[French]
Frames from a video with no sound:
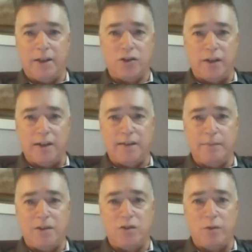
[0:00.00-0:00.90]
je connaissais
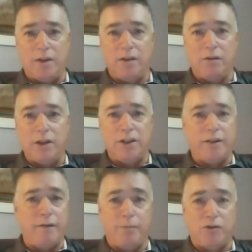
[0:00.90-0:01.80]
ma situation et je
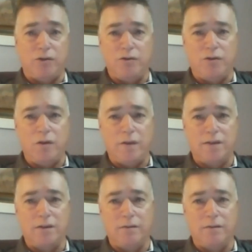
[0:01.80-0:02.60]
n'avais pas de solution à ça.